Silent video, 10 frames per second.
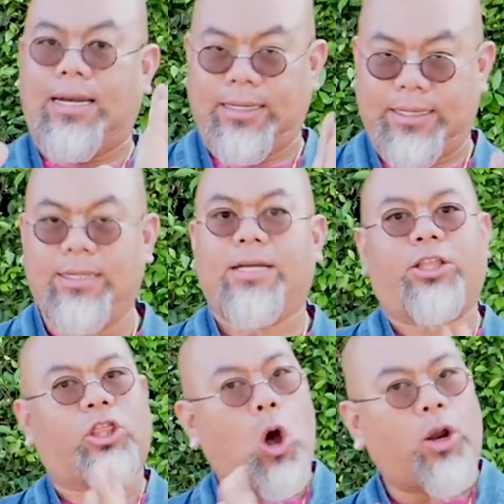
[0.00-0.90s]
หรือ
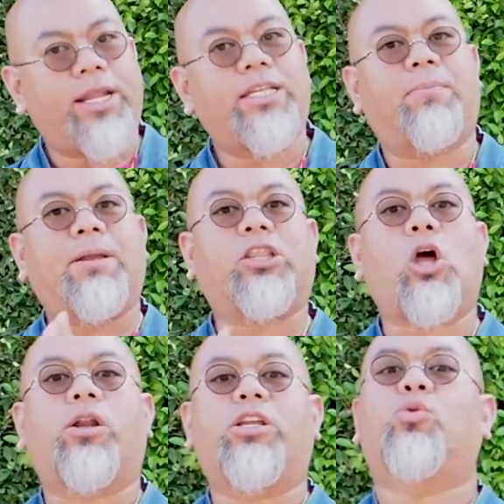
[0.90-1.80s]
ตอนนี้จะเป็น
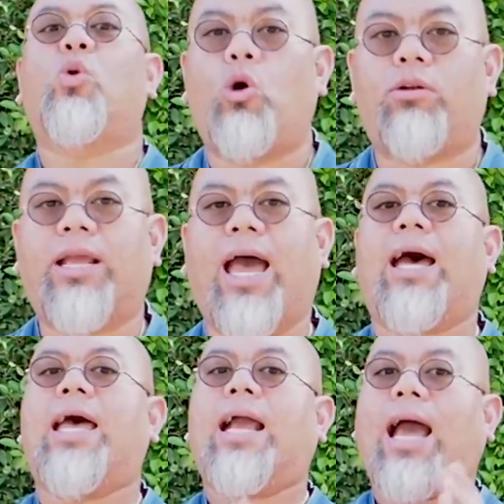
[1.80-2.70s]
ตอนที่ทุกคน
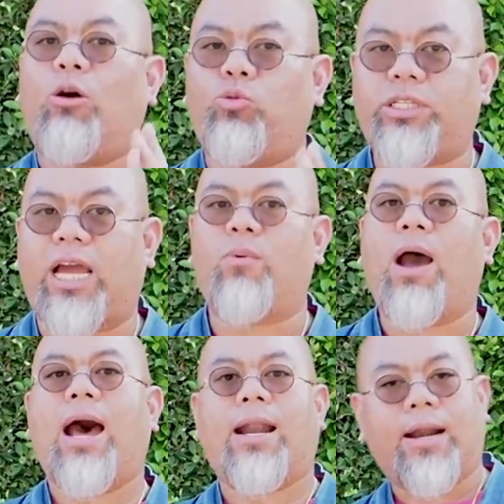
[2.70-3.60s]
ค่ะเข้าใจ
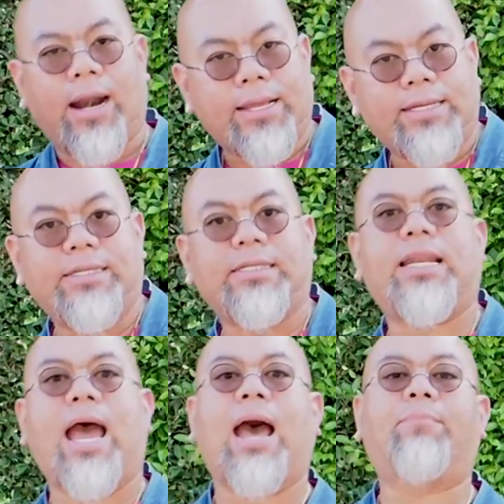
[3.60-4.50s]
ว่าอะไรคือ
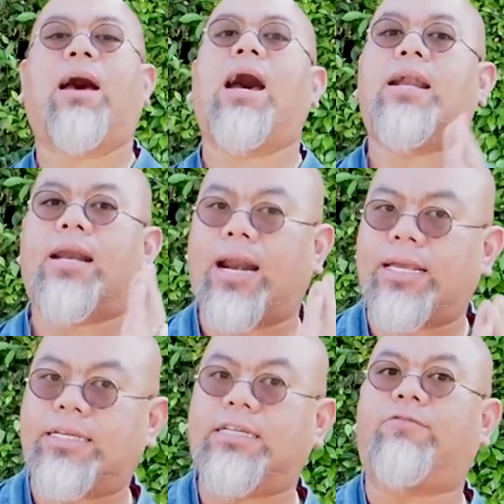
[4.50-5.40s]
น้ำอะไร
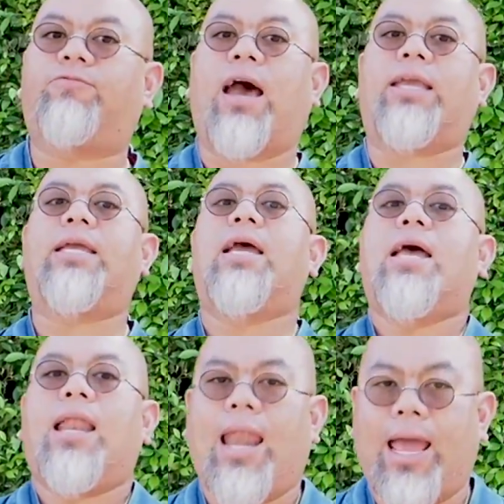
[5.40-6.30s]
คือไฟ
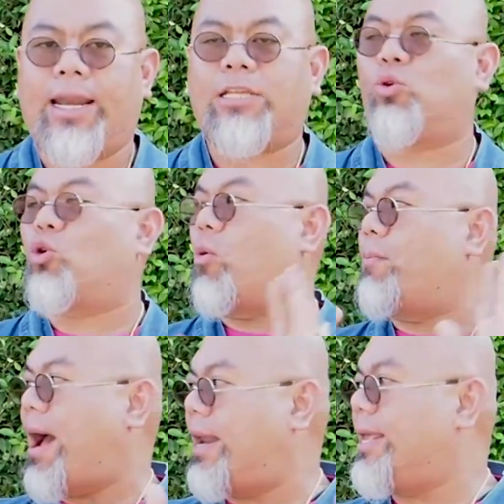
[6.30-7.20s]
และในส่วนของบ้าน